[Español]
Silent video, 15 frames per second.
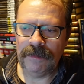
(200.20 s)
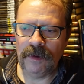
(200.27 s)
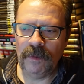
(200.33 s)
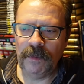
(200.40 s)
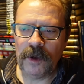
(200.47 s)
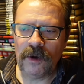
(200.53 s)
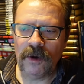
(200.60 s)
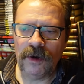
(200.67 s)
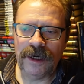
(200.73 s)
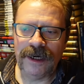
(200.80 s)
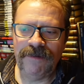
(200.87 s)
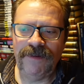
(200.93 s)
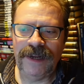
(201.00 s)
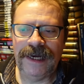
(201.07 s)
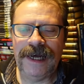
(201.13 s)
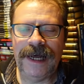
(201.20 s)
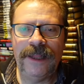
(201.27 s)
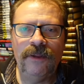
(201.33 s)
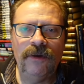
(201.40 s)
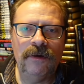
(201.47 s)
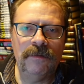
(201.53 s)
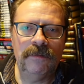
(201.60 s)
un poco
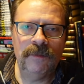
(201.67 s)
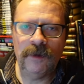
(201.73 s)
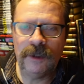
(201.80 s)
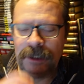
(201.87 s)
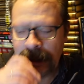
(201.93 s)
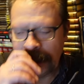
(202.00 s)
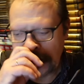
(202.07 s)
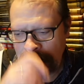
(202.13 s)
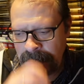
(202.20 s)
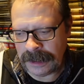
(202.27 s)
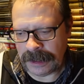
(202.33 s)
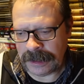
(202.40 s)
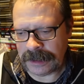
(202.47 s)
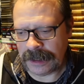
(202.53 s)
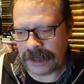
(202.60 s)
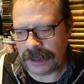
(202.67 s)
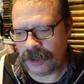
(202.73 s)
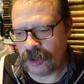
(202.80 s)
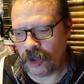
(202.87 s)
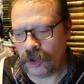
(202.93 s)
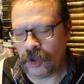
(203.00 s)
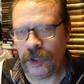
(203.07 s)
reflejando pues ese, ese,
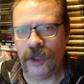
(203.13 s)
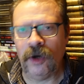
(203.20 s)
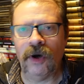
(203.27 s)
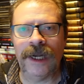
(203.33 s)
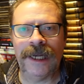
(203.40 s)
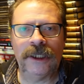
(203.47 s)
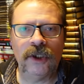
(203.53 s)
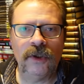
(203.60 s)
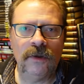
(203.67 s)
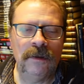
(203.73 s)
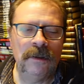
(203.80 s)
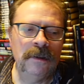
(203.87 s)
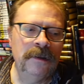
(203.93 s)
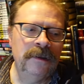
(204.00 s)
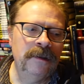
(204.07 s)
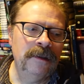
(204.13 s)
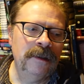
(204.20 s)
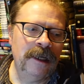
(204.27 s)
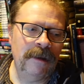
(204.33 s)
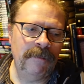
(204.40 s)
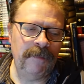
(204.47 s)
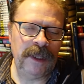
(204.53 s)
tono de ocaso
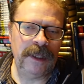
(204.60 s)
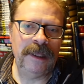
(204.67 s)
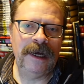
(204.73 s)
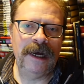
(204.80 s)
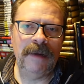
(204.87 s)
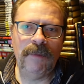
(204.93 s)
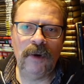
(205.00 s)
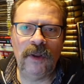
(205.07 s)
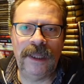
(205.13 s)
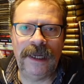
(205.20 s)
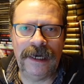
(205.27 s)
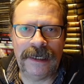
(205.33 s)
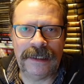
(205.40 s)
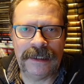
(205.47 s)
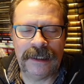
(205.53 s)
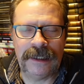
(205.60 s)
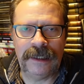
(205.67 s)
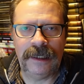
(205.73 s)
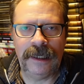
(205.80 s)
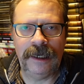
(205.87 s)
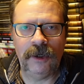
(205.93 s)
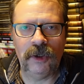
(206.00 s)
que empieza a
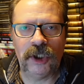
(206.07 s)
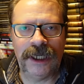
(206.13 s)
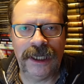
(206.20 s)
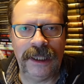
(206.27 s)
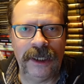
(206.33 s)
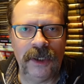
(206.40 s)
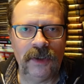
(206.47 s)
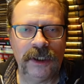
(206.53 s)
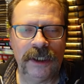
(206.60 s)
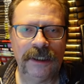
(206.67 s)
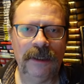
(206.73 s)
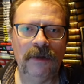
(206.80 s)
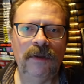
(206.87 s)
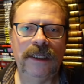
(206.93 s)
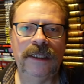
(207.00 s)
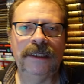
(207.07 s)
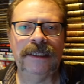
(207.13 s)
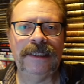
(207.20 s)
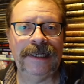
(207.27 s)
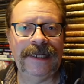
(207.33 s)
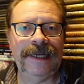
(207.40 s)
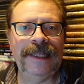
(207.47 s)
prodigarse en los géneros
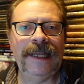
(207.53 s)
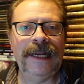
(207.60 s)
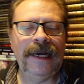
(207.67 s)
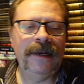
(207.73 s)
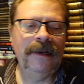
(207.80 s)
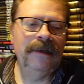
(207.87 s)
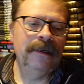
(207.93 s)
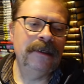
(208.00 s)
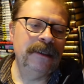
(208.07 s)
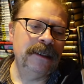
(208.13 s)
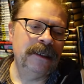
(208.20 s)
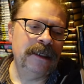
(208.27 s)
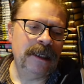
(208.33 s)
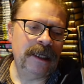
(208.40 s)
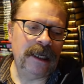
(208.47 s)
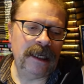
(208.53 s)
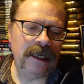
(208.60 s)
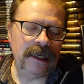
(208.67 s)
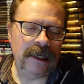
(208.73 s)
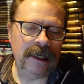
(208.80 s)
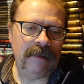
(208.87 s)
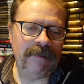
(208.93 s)
estadounidenses en general y
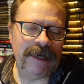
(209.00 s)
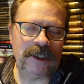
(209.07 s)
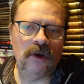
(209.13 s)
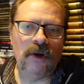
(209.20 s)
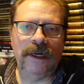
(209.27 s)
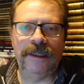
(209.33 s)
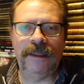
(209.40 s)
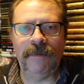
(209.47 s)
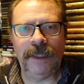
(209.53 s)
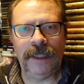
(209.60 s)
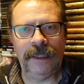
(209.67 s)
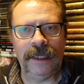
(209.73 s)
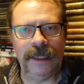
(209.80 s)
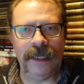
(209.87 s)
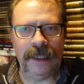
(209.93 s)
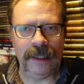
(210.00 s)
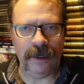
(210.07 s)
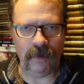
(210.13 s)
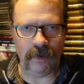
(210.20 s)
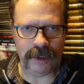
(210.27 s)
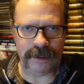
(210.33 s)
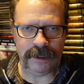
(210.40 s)
más concretamente en el
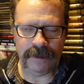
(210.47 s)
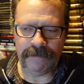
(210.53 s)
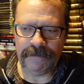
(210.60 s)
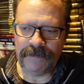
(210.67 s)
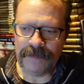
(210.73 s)
western.